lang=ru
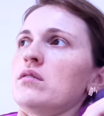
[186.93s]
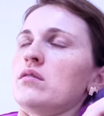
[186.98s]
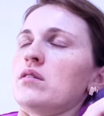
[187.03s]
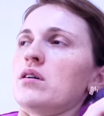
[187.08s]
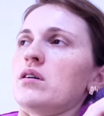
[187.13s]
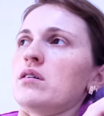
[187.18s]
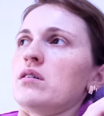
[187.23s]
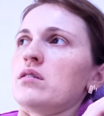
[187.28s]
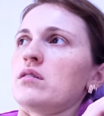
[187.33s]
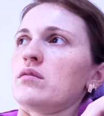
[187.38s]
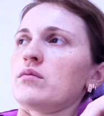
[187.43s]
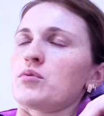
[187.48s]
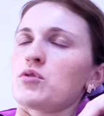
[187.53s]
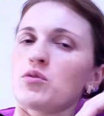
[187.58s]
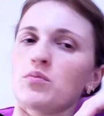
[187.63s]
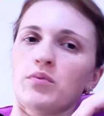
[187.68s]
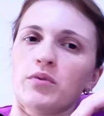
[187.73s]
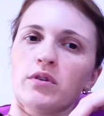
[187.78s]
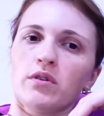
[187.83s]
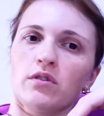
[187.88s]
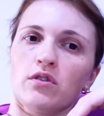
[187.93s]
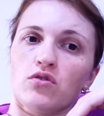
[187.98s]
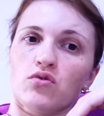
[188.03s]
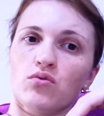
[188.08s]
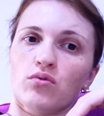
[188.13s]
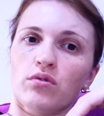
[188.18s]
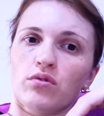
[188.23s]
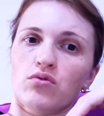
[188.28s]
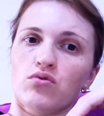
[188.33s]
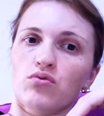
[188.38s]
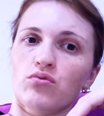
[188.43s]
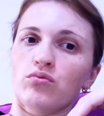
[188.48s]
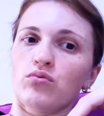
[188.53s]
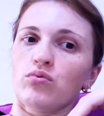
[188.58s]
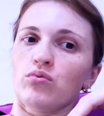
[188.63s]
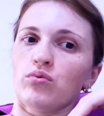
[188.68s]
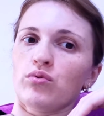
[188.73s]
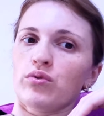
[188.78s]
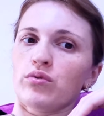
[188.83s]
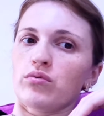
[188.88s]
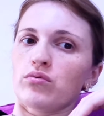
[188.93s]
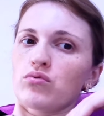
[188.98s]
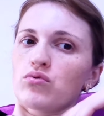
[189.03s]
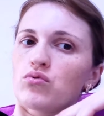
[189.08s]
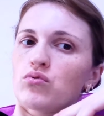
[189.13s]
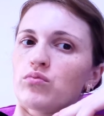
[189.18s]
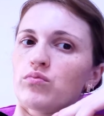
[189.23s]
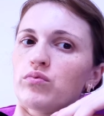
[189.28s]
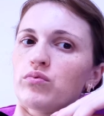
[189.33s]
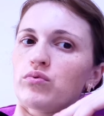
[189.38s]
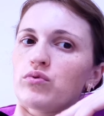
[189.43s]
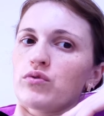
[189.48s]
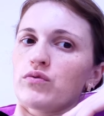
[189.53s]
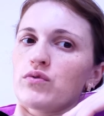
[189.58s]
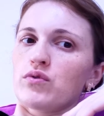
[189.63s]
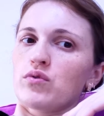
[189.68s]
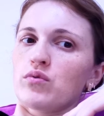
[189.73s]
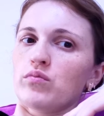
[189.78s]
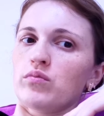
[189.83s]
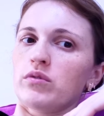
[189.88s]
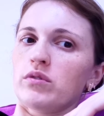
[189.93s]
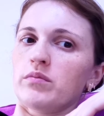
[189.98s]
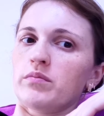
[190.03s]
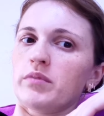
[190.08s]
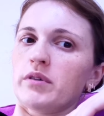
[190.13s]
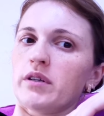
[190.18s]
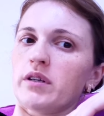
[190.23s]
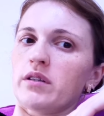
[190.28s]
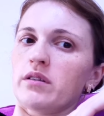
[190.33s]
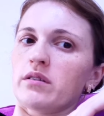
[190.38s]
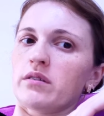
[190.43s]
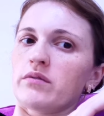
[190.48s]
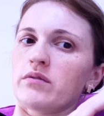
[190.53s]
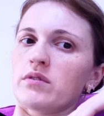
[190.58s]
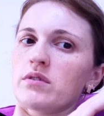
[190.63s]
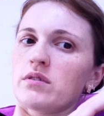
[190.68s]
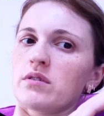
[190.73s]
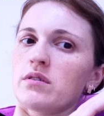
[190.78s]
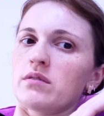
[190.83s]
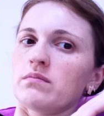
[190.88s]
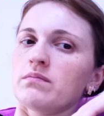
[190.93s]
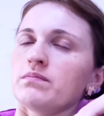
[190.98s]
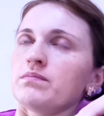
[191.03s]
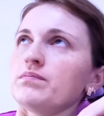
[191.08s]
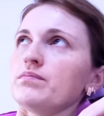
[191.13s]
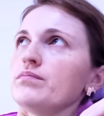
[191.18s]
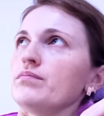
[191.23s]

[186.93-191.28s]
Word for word: Ох, вообще поняла, что хочу кухню, чтобы уже все было порядок везде.